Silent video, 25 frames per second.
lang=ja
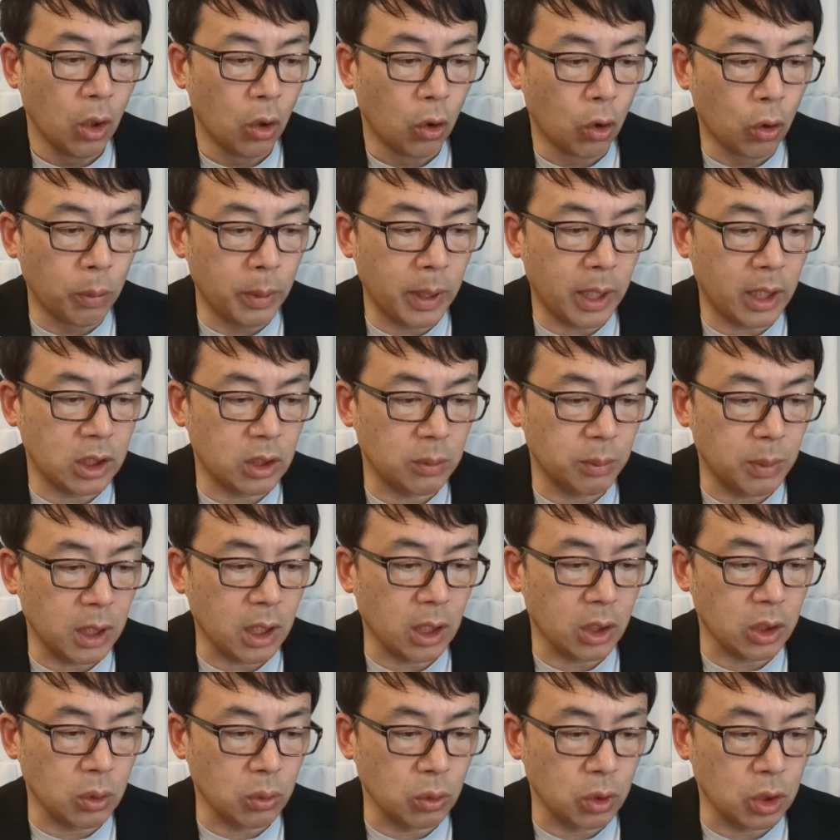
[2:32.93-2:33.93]
大林美
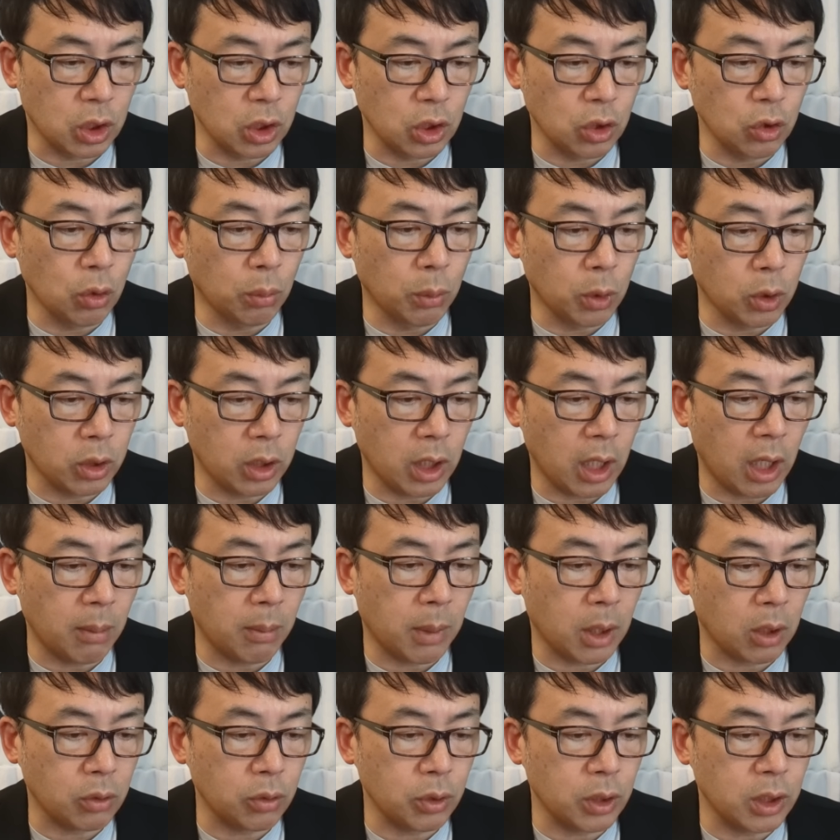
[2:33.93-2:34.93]
香氏の辞任をもって
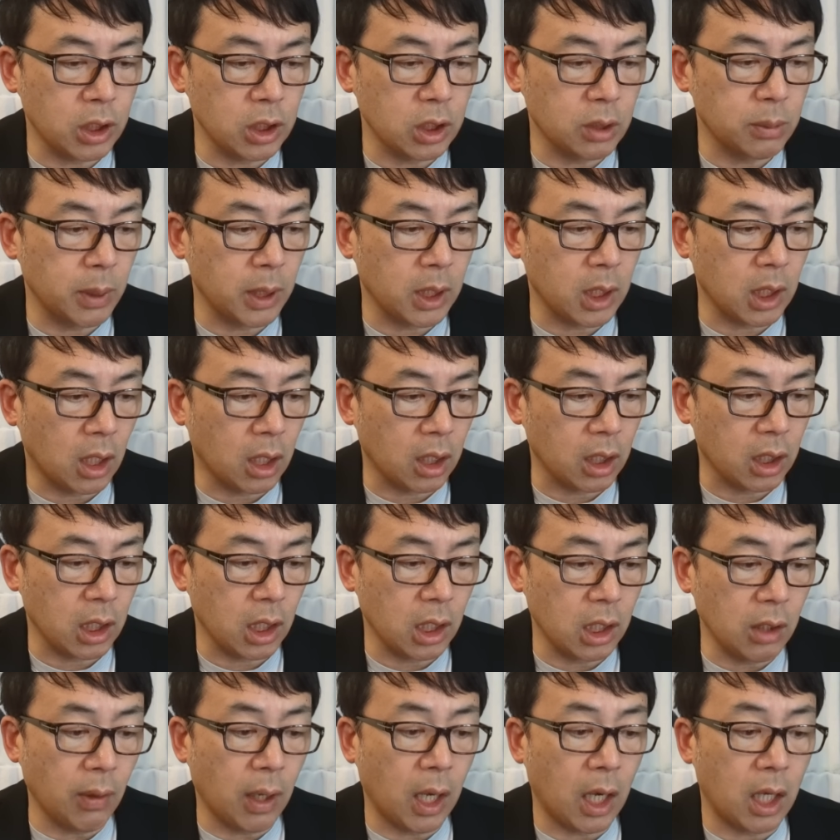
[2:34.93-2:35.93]
幕引きすべき案
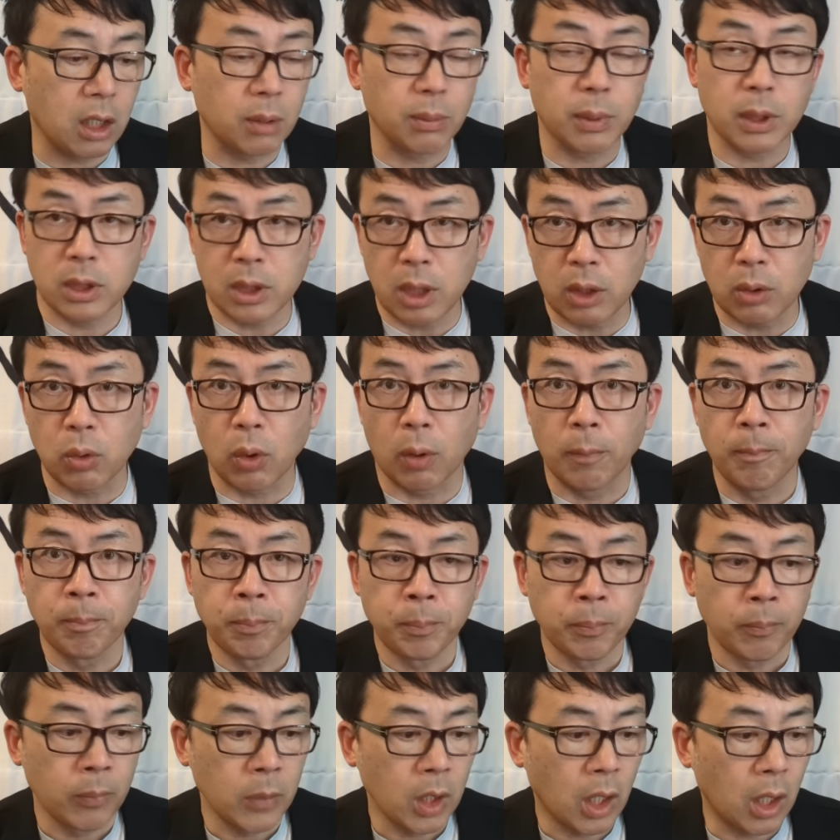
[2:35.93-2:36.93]
件ではありませんと、
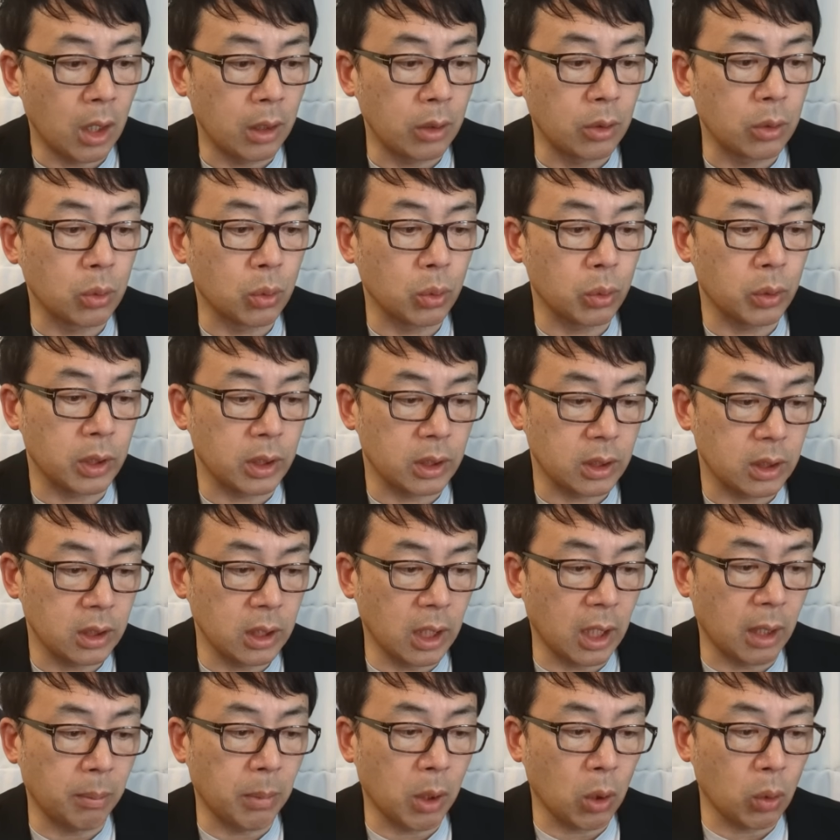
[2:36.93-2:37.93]
いうことです
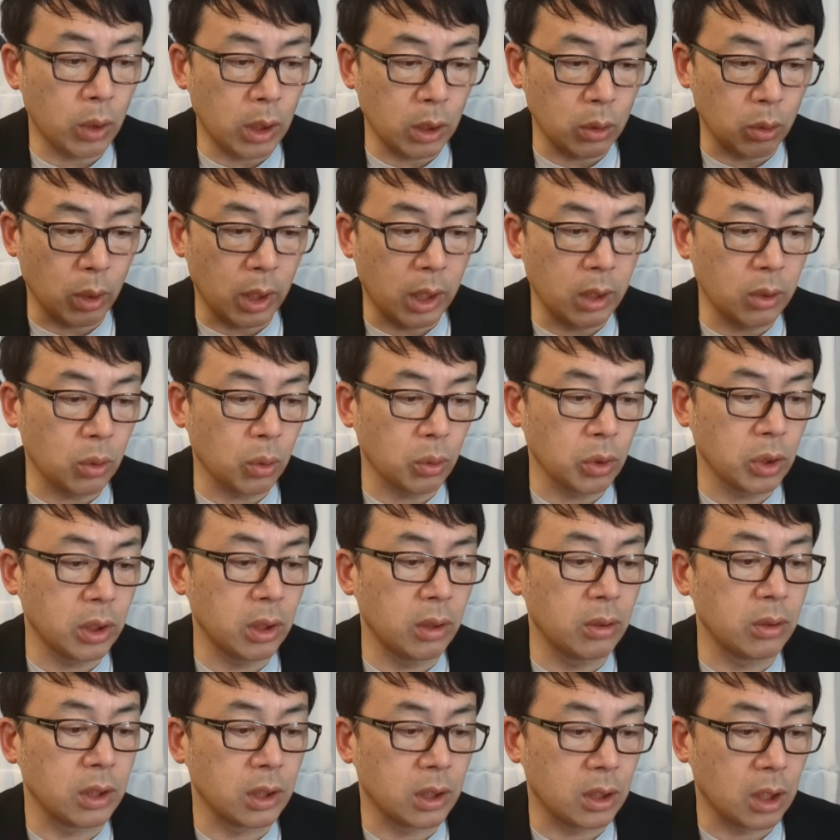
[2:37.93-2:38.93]
ね。まあ、この後連投して
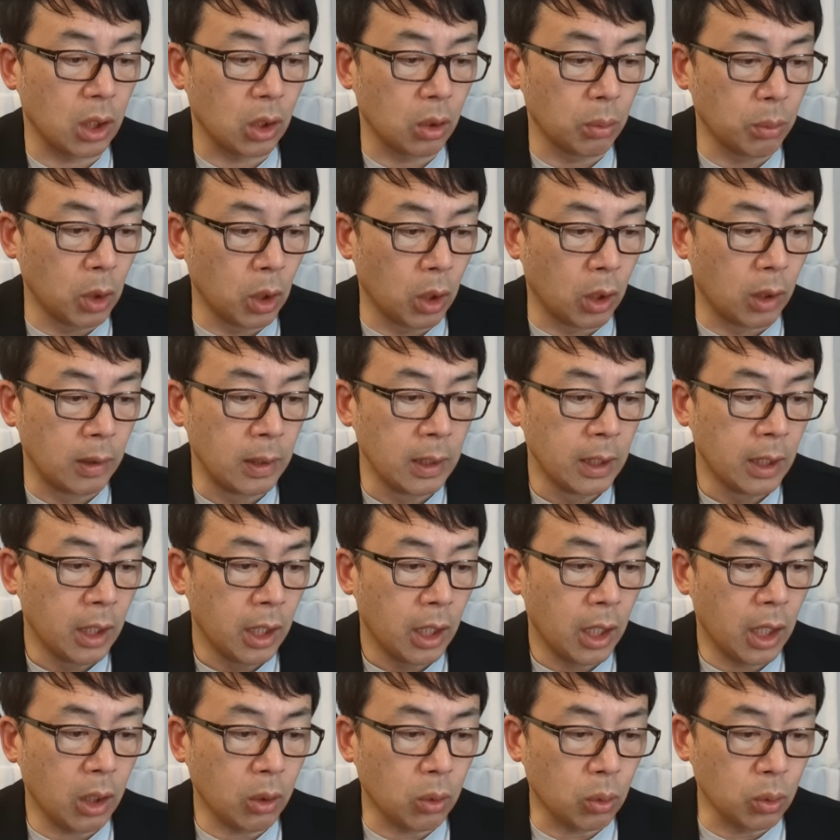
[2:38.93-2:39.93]
るんですけれども、
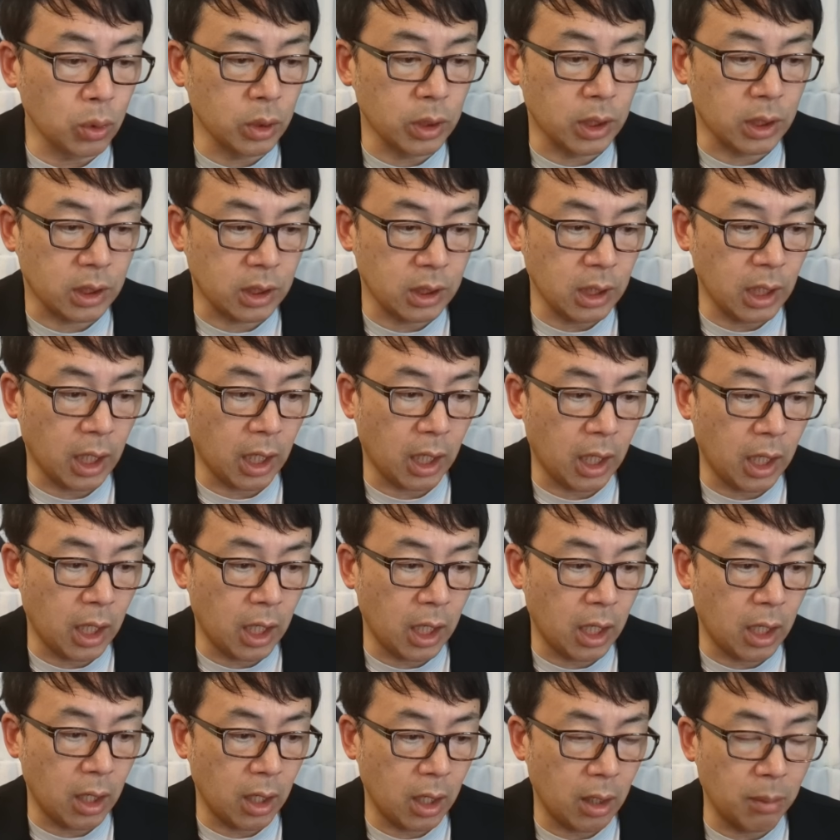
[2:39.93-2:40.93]
このです
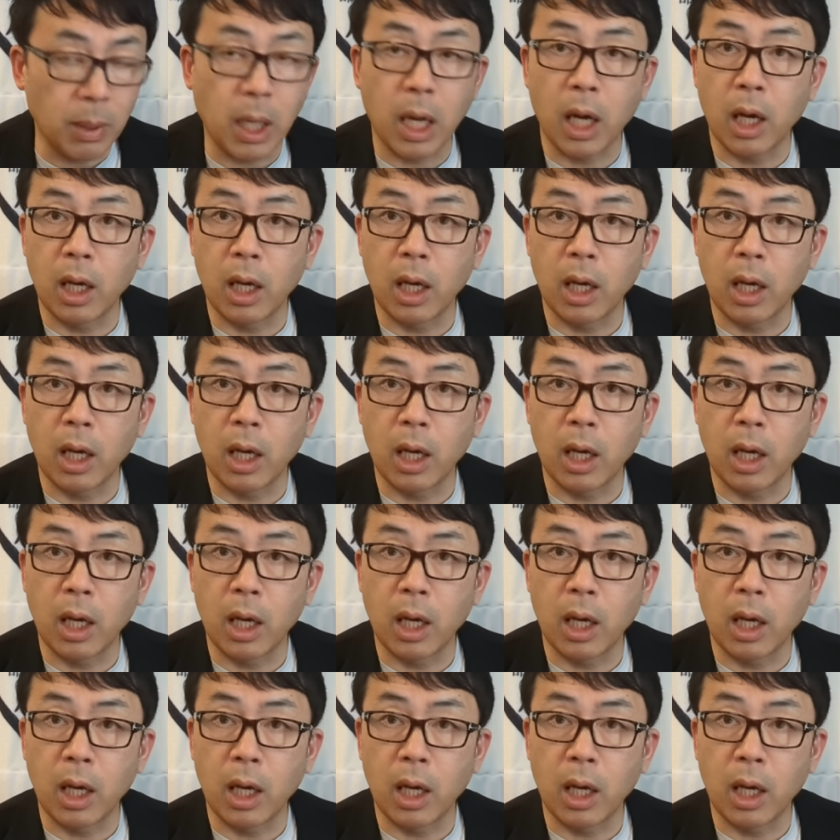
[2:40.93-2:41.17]
ね、